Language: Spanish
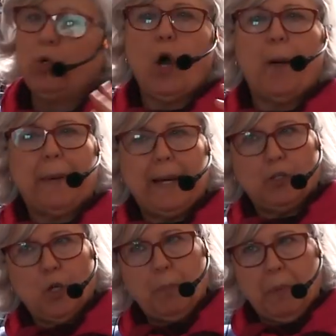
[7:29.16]
unos
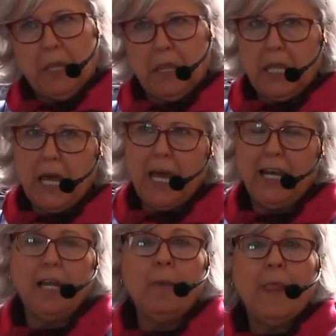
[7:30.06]
aparatos
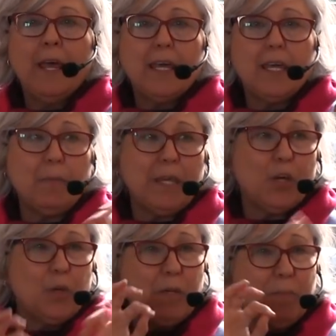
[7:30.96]
especiales. Y mi
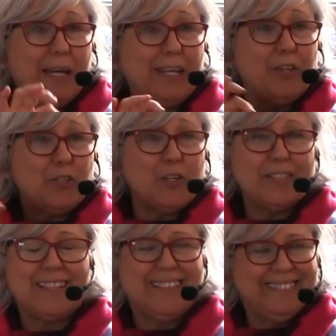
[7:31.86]
hijo, mi marido y yo
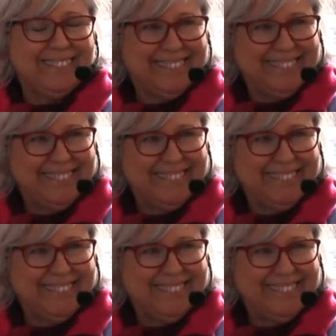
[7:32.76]
así.